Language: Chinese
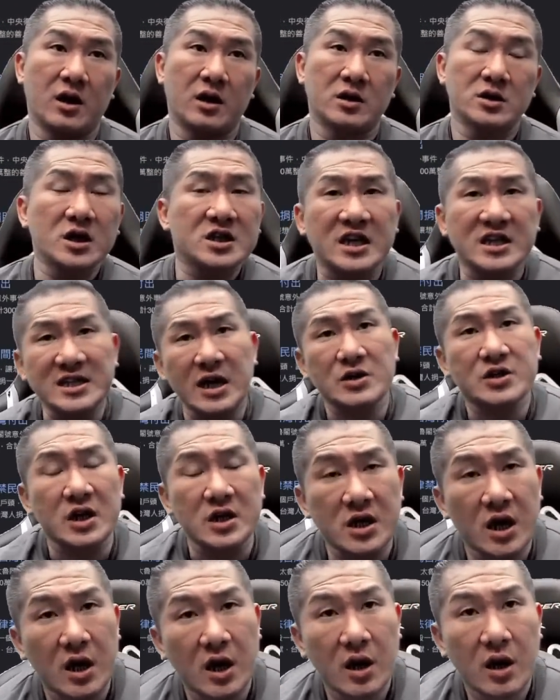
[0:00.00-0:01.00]
这谁造
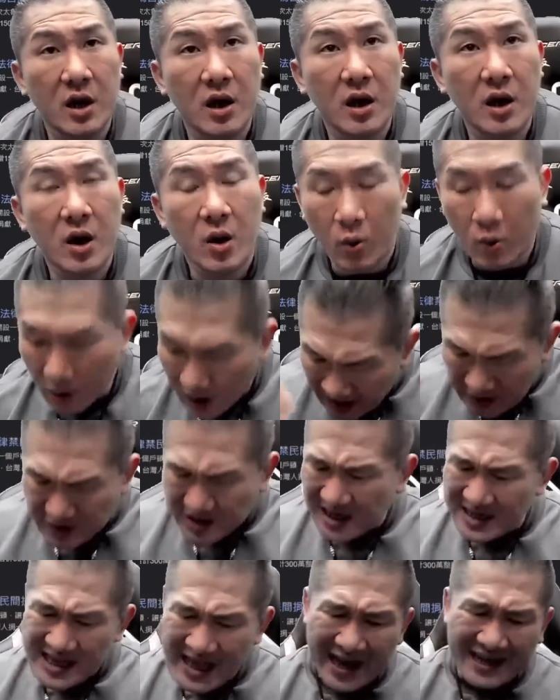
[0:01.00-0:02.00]
成的？我倒是
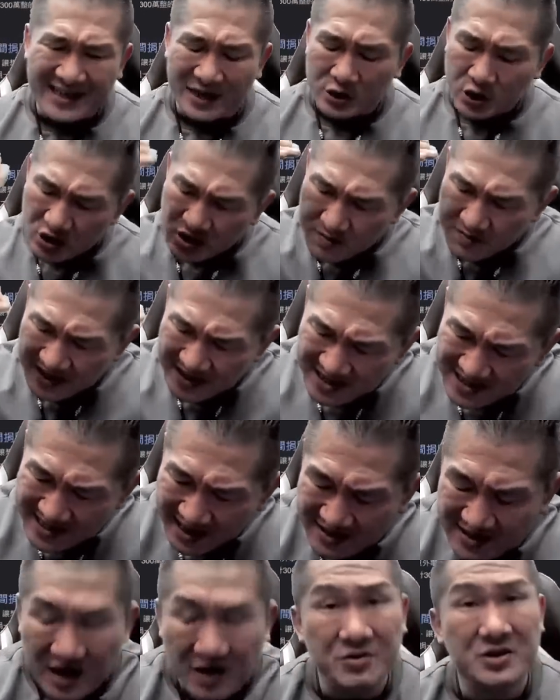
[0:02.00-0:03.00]
跟大家讲，就是民进
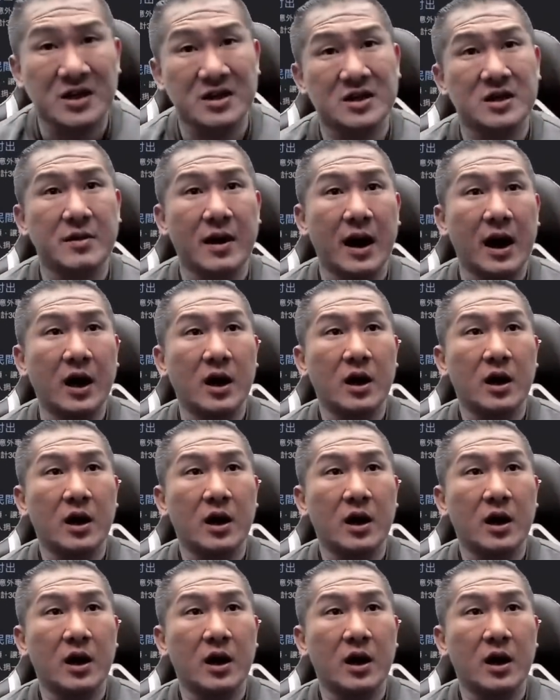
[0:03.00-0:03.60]
党造成的嘛。